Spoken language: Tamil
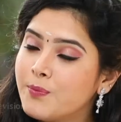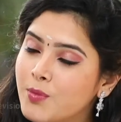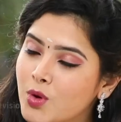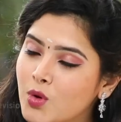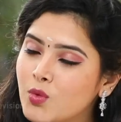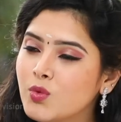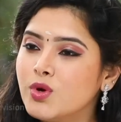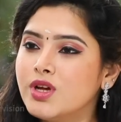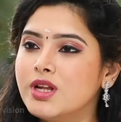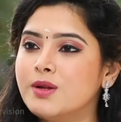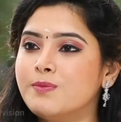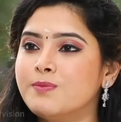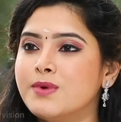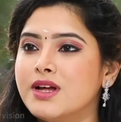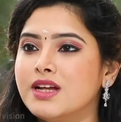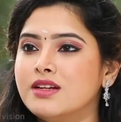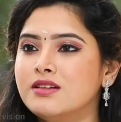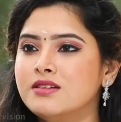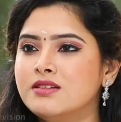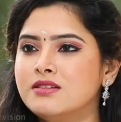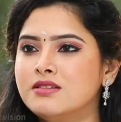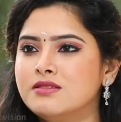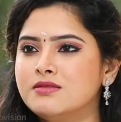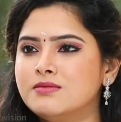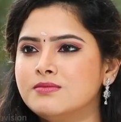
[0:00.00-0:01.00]
எப்பவுமே
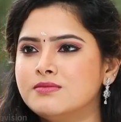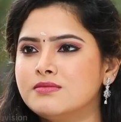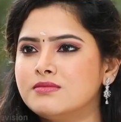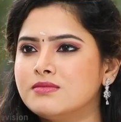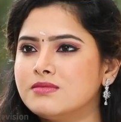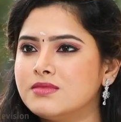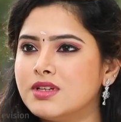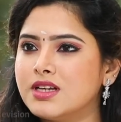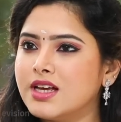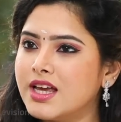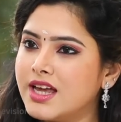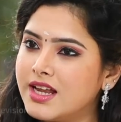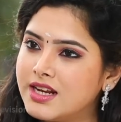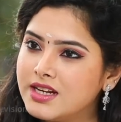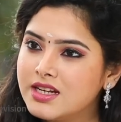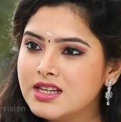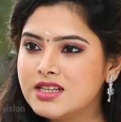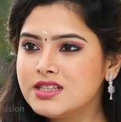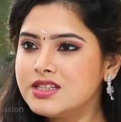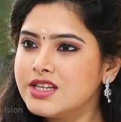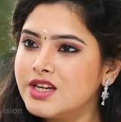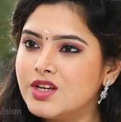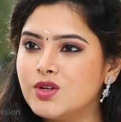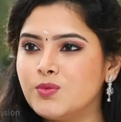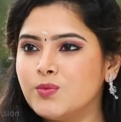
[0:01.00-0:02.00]
இருப்பேன்
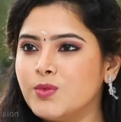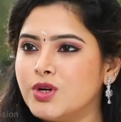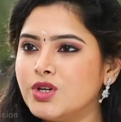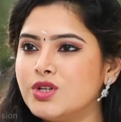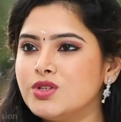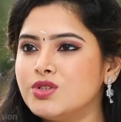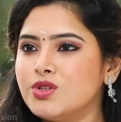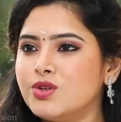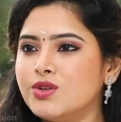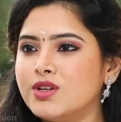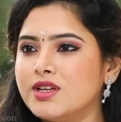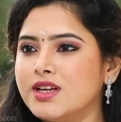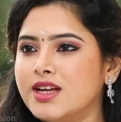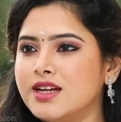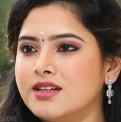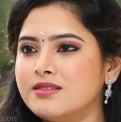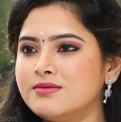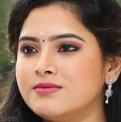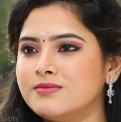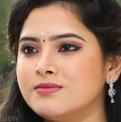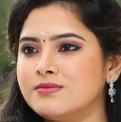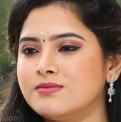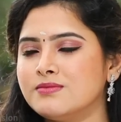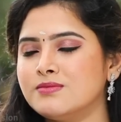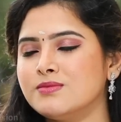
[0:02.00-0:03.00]
என்ன செய்யணும்னு மட்டும் சொல்லுங்க
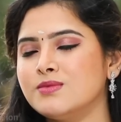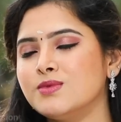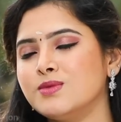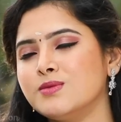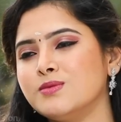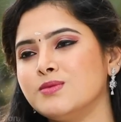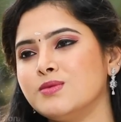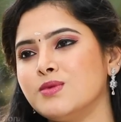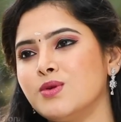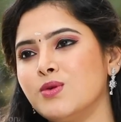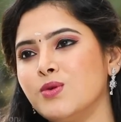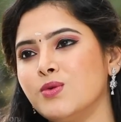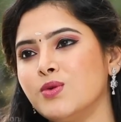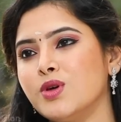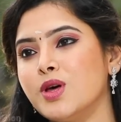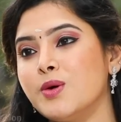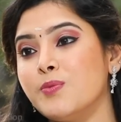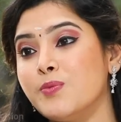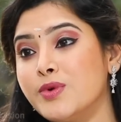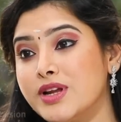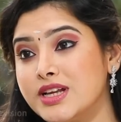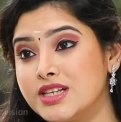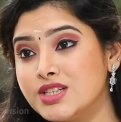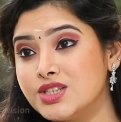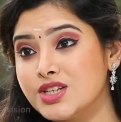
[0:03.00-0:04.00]

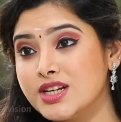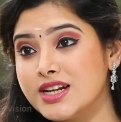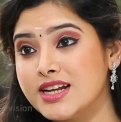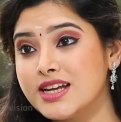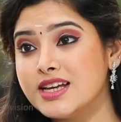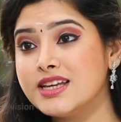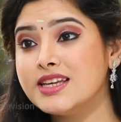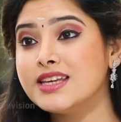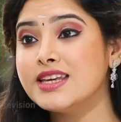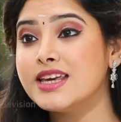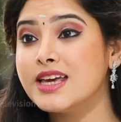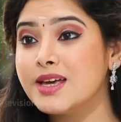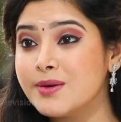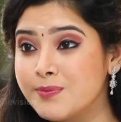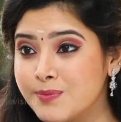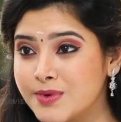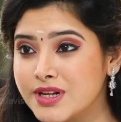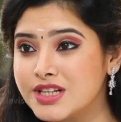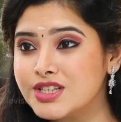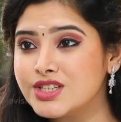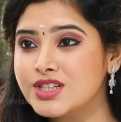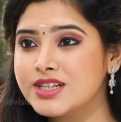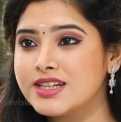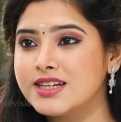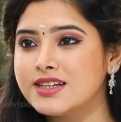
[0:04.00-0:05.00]
உங்க பிரச்சனை
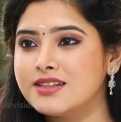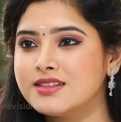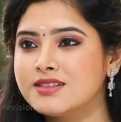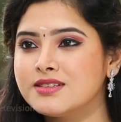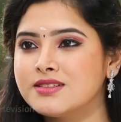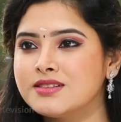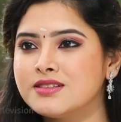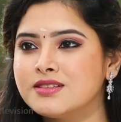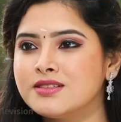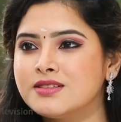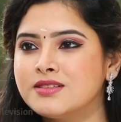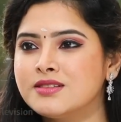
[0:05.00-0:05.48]
ஏன் பிரச்சனை